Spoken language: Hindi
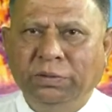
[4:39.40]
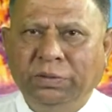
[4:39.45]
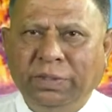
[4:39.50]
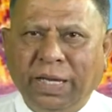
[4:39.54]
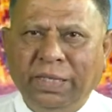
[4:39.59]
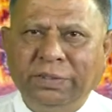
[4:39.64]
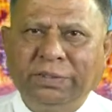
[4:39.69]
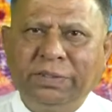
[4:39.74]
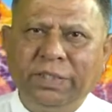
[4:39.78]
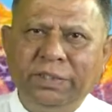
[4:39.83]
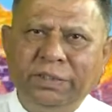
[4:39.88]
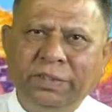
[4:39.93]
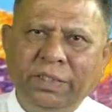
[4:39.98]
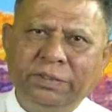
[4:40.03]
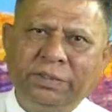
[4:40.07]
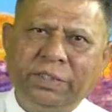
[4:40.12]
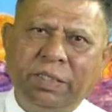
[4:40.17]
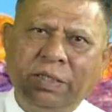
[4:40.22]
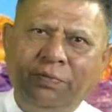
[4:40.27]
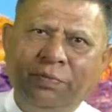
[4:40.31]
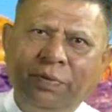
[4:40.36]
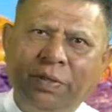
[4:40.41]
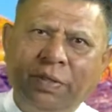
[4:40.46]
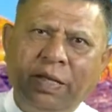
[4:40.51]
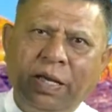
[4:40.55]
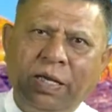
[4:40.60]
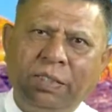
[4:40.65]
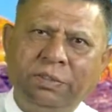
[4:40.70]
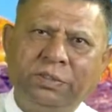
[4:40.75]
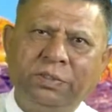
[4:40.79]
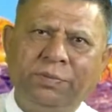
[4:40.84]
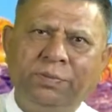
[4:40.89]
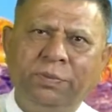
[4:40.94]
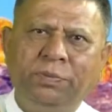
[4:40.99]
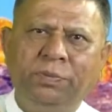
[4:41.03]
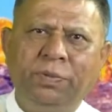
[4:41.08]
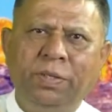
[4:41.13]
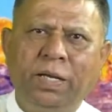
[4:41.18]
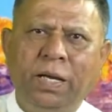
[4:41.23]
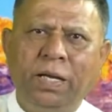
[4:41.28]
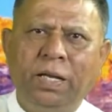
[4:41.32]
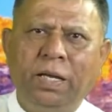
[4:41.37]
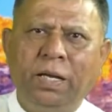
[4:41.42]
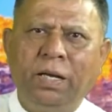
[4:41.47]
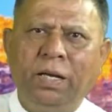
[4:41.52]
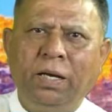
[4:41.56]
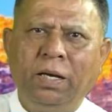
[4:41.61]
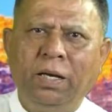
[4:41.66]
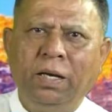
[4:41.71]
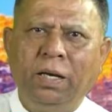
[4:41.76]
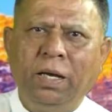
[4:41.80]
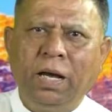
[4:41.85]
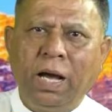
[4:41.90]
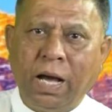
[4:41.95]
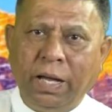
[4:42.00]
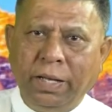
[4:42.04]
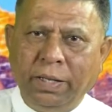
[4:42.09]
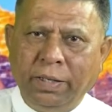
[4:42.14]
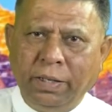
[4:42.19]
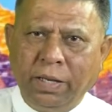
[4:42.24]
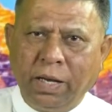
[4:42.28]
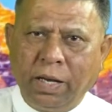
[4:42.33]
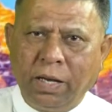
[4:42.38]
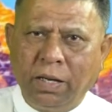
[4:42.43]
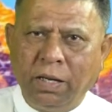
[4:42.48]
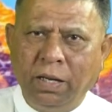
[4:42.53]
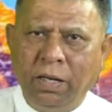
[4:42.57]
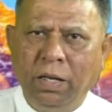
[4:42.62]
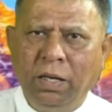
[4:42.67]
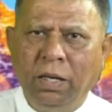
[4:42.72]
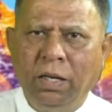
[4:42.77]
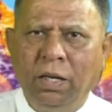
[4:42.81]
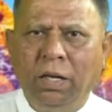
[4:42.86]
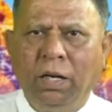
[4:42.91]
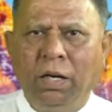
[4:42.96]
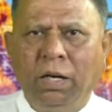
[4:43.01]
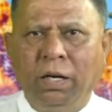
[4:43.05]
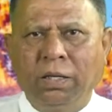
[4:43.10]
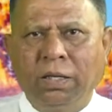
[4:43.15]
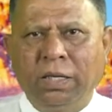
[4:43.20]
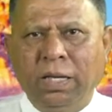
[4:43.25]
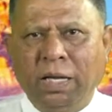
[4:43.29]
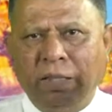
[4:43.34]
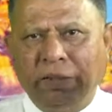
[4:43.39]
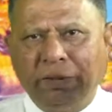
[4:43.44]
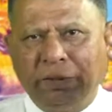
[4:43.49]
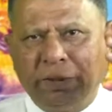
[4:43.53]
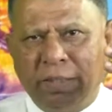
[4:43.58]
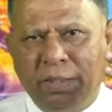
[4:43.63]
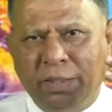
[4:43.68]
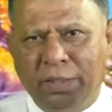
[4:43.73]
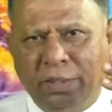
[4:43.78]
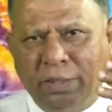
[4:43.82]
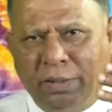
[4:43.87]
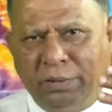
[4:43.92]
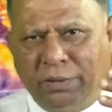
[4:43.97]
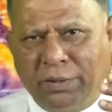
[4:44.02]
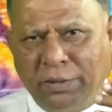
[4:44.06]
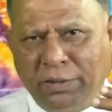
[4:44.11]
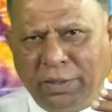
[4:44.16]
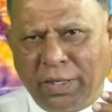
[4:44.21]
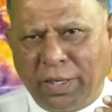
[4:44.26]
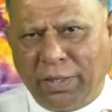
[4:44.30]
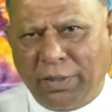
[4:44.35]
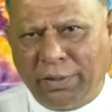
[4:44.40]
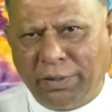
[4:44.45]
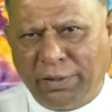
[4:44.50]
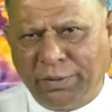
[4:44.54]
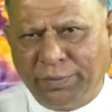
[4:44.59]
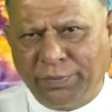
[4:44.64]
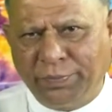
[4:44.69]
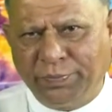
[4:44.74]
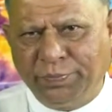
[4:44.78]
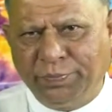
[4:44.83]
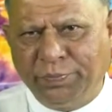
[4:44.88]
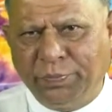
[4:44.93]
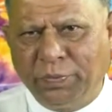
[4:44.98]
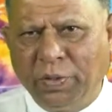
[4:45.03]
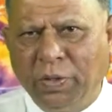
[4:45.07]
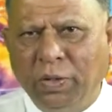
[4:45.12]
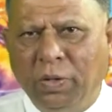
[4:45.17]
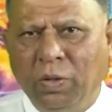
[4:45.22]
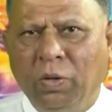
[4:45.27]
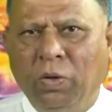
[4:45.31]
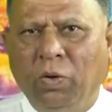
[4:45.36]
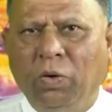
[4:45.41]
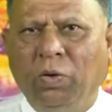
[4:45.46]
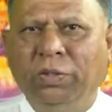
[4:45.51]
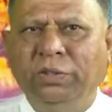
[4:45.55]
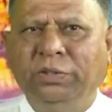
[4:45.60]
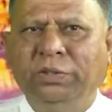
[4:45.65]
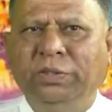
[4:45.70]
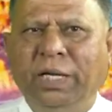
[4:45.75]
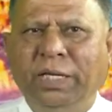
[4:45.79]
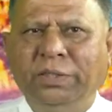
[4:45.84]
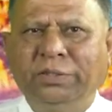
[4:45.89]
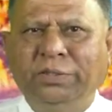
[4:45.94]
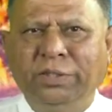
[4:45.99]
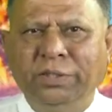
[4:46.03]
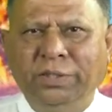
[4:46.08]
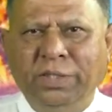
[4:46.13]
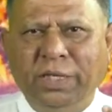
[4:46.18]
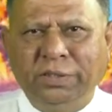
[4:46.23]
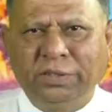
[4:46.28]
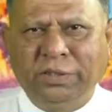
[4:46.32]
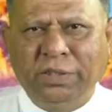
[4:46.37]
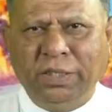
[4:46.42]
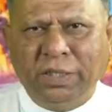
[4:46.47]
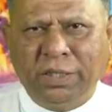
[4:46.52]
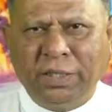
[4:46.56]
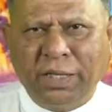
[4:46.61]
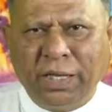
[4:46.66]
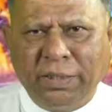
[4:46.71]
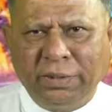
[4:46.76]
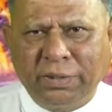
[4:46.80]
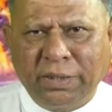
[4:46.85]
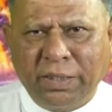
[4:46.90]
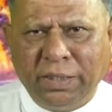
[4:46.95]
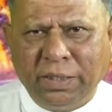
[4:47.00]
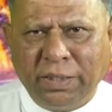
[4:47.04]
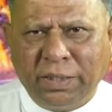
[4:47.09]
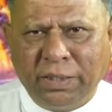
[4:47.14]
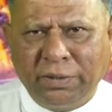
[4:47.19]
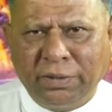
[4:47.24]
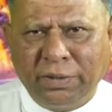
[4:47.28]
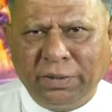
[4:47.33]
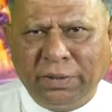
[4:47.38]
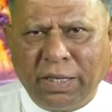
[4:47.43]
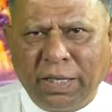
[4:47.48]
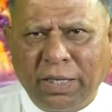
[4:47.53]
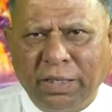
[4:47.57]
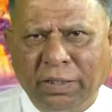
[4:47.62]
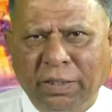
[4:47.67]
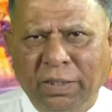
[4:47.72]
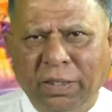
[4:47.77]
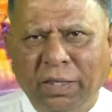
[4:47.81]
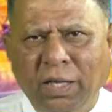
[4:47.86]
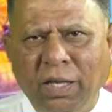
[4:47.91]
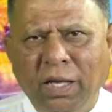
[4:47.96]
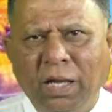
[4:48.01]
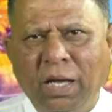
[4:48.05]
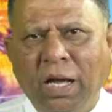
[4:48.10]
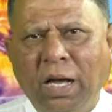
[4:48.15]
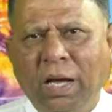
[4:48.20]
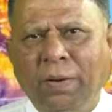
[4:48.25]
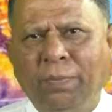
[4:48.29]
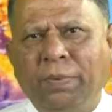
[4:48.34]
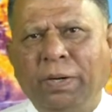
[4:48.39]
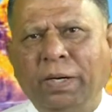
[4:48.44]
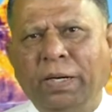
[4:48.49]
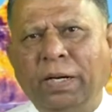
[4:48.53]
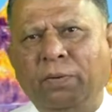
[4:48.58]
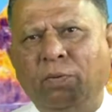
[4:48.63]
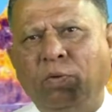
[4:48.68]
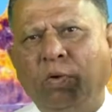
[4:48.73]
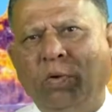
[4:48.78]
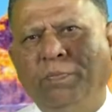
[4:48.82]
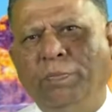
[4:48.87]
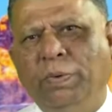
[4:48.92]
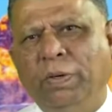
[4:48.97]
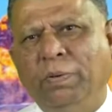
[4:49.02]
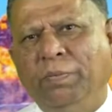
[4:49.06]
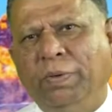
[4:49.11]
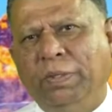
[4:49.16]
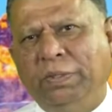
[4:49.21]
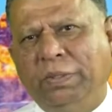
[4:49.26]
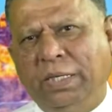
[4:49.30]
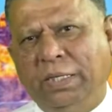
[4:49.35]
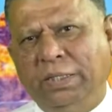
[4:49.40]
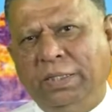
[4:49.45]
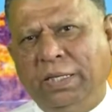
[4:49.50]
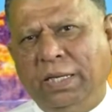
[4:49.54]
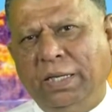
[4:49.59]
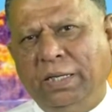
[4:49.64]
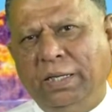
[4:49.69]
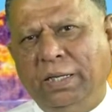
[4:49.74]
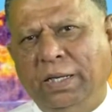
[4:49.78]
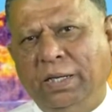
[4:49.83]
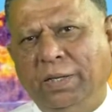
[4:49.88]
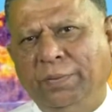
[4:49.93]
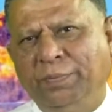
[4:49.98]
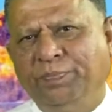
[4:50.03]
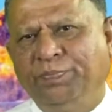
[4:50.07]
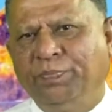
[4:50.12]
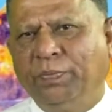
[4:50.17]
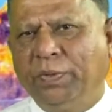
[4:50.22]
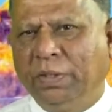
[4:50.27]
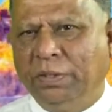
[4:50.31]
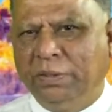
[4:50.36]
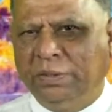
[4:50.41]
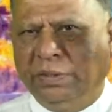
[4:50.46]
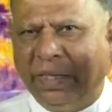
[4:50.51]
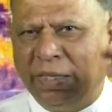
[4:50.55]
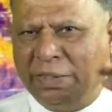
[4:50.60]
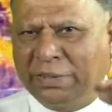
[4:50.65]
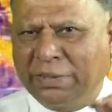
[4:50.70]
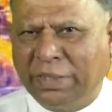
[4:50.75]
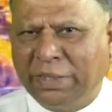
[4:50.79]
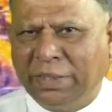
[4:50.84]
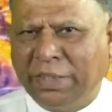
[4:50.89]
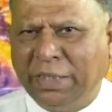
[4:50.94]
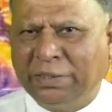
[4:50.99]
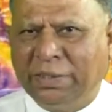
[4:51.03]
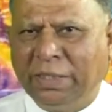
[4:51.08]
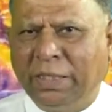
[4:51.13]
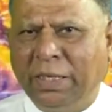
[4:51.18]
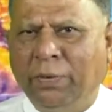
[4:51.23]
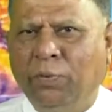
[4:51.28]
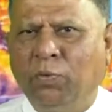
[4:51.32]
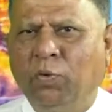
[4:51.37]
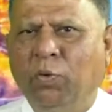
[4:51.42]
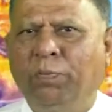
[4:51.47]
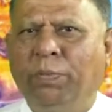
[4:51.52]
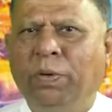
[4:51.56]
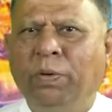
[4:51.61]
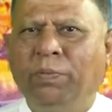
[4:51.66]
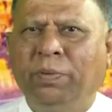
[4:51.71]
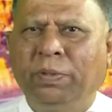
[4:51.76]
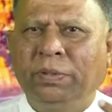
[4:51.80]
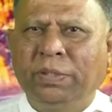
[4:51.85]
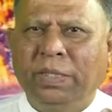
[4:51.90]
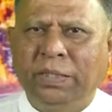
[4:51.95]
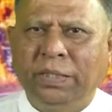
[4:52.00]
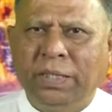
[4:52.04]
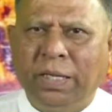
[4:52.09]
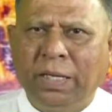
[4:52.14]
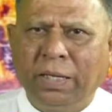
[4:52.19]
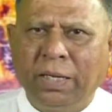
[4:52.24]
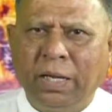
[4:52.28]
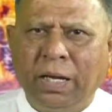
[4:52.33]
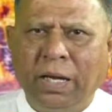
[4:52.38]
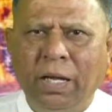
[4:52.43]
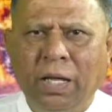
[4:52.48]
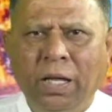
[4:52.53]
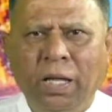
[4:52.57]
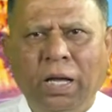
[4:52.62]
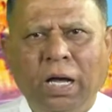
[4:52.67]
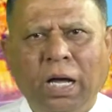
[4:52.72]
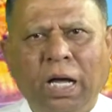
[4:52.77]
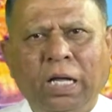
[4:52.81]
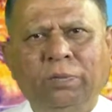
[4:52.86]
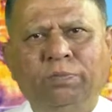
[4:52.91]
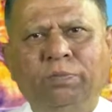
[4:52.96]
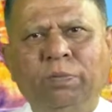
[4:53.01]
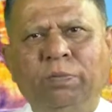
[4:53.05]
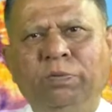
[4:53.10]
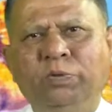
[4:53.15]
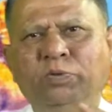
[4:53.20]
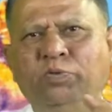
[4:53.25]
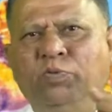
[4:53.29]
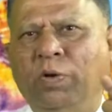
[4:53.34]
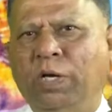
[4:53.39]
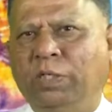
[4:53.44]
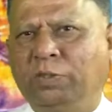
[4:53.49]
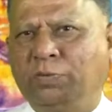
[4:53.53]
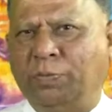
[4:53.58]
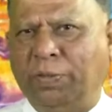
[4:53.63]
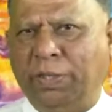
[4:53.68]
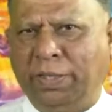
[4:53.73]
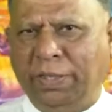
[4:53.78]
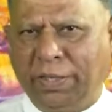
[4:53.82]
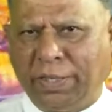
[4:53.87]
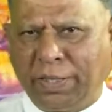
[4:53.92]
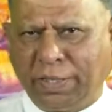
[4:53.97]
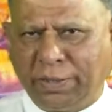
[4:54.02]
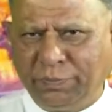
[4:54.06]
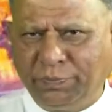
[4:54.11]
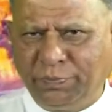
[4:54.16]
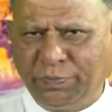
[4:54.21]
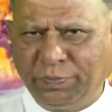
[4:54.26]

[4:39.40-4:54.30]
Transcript: जैसे जैसे विज्ञान समझ में आया आएगा अज्ञानता निकलती जाएगी और जैसे जैसे अज्ञानता निकलती जाएगी आपका डेवलपमेंट बढ़ता जाएगा जैसे जैसे डेवलपमेंट बढ़ता जाएगा आत्मविश्वास बढ़ेगा